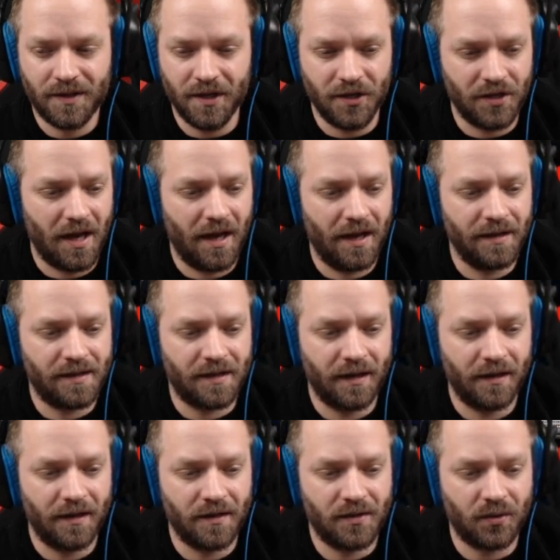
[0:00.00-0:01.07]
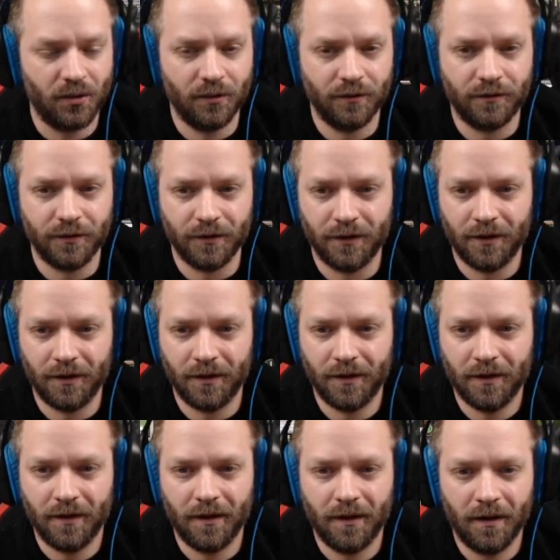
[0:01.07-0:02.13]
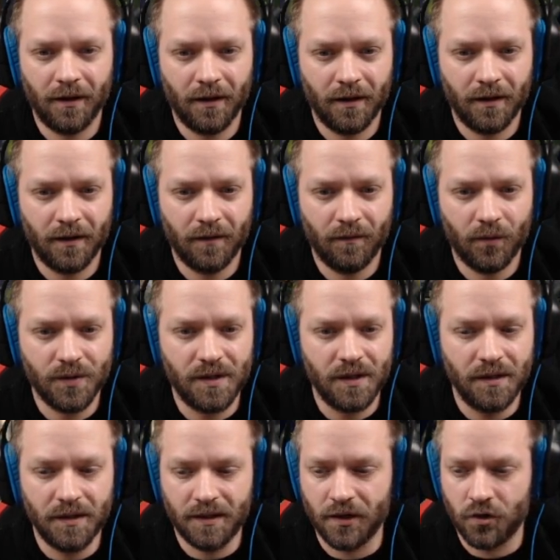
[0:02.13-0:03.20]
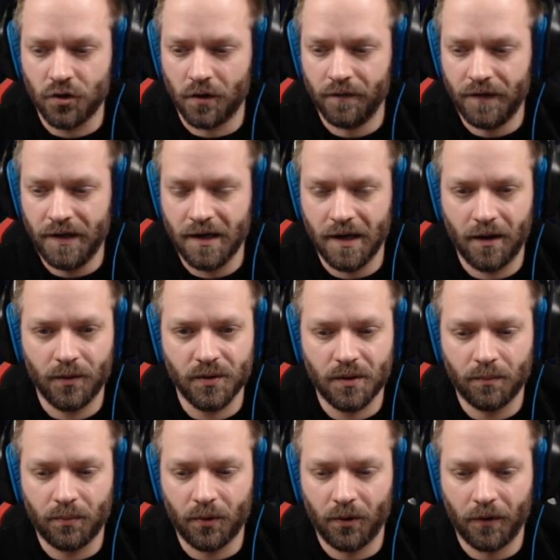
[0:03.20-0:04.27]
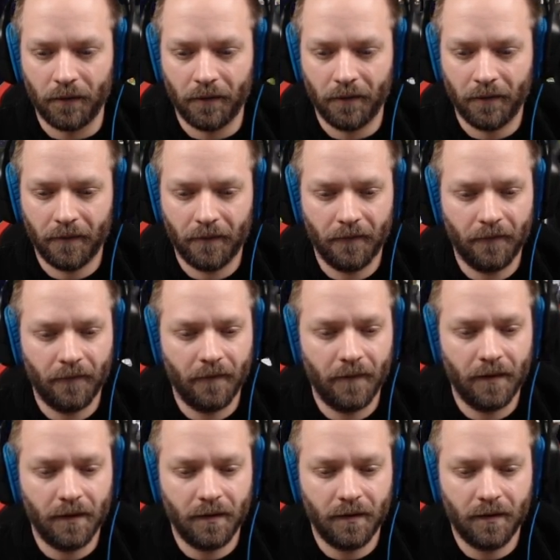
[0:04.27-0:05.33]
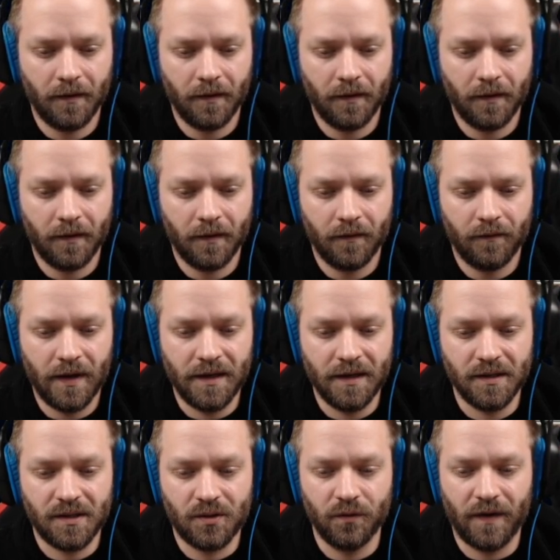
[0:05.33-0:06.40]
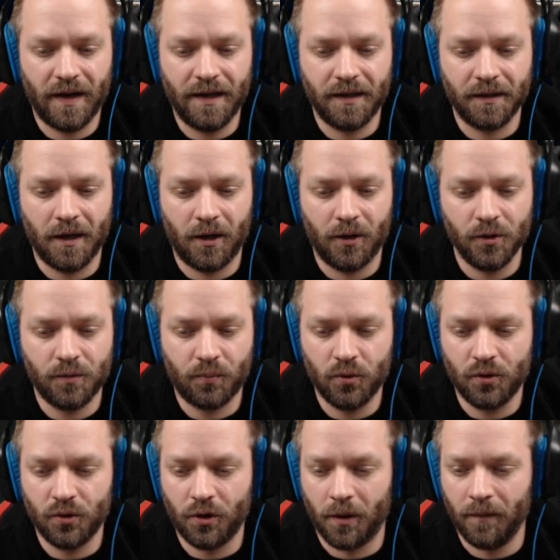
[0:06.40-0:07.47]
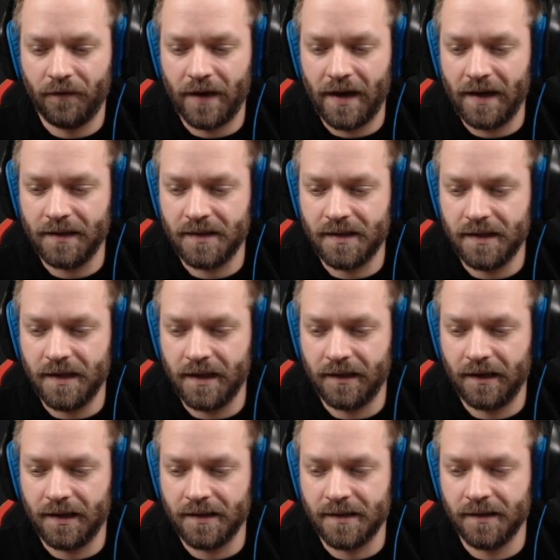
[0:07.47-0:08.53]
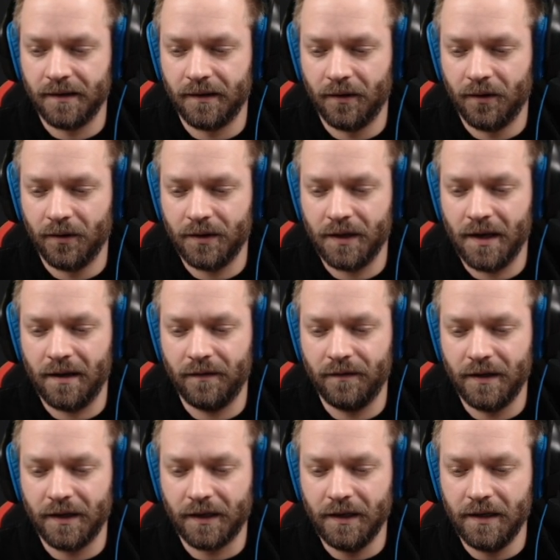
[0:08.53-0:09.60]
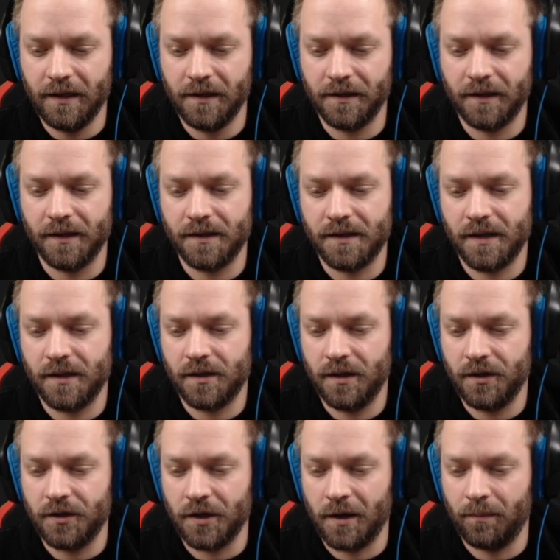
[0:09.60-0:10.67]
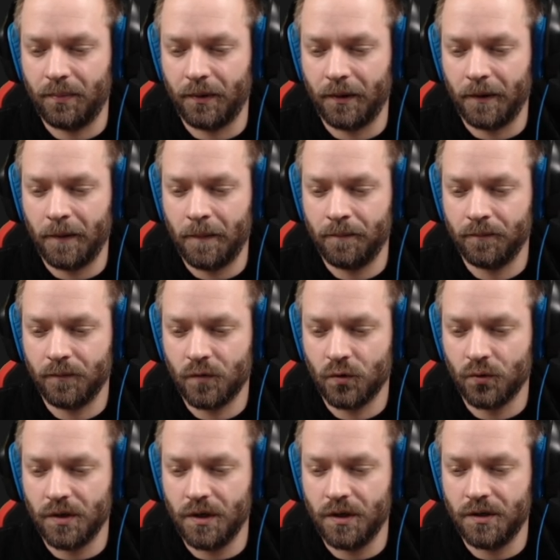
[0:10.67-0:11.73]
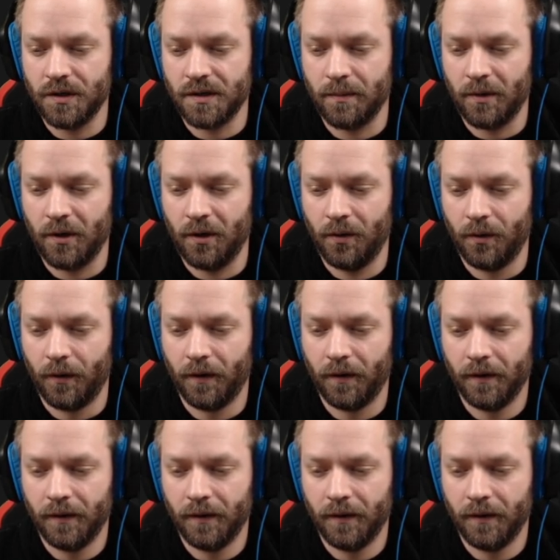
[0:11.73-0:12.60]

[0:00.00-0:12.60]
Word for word: Sicherheitskatastrophe. Wo sind die denn schon wieder ausgebrochen? Wenn es zu weiteren Ausbrüchen kommt, werden sie entlassen. Okay, wir riegeln tatsächlich ab, ja. So sehe ich das aber auch.